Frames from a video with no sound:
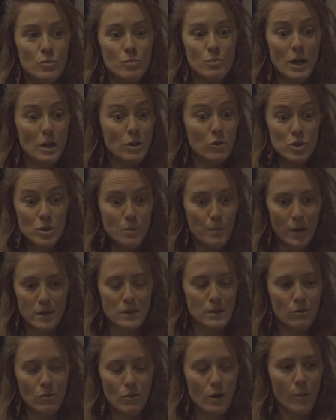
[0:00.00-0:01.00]
bah, que, j'ai
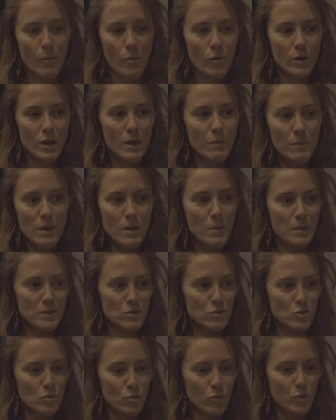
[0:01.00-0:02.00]
particulièrement aimé
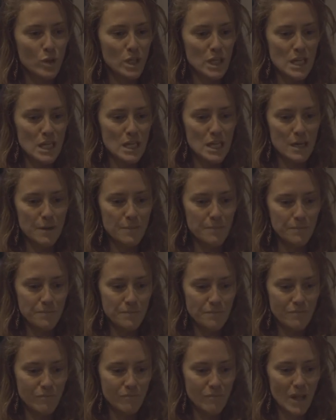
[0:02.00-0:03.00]
parce que je trouve qu'il est.
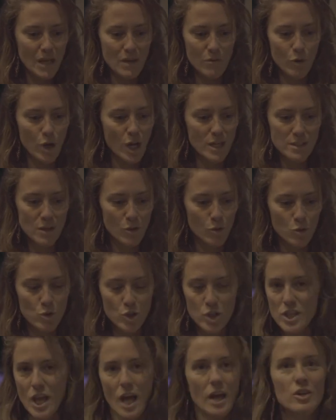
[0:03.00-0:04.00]
Hum, voilà, c'est
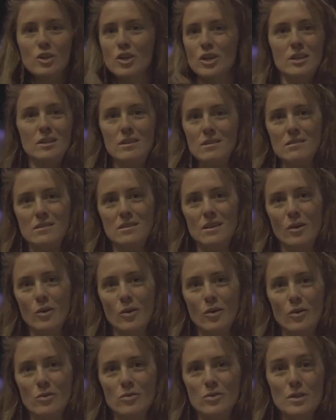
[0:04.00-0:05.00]
un, cri,
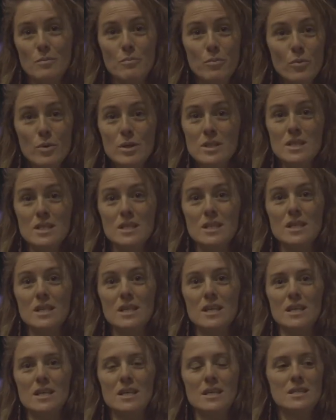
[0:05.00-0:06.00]
c'est
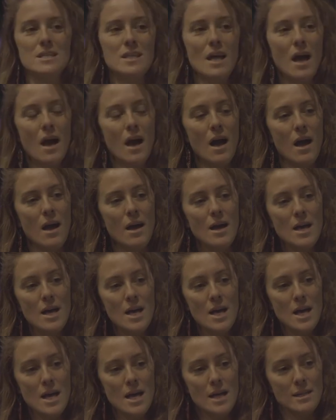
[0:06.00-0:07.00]
poétique et ça,
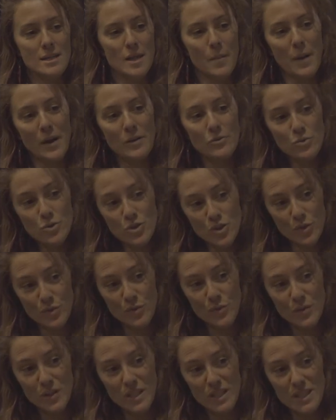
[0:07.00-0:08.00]
ça parle d'une jeune
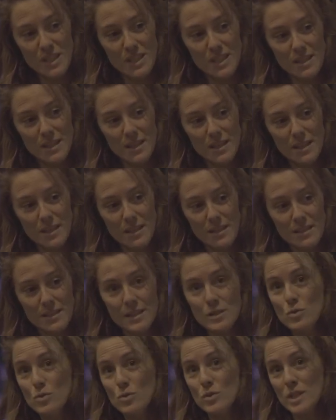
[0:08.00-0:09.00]
fille qui est,
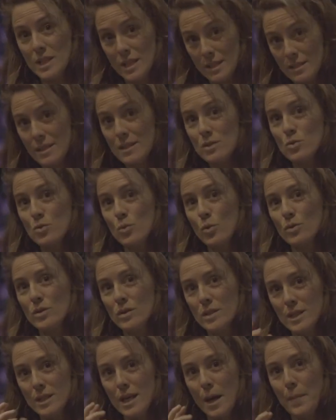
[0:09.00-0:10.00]
qui, est, qui est née
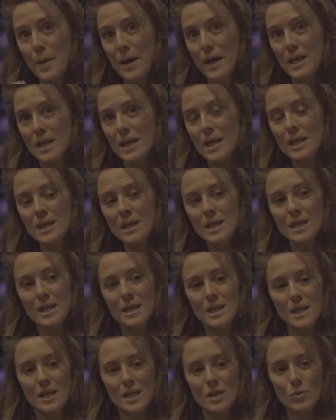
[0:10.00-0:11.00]
sourde, qui est appareillée.
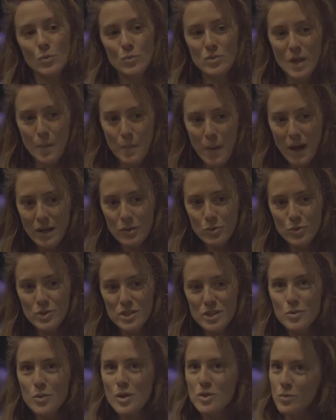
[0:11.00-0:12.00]
Donc ça parle d'une
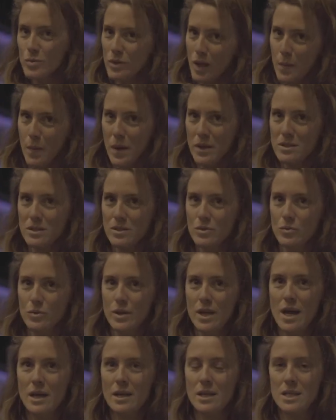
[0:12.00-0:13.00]
situation très
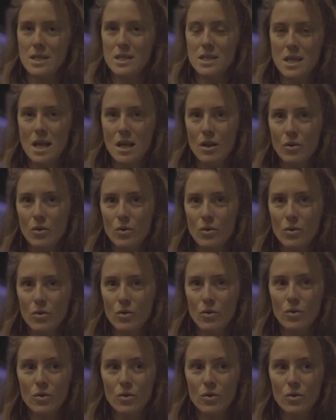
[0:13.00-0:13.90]
particulière qui est celle euh,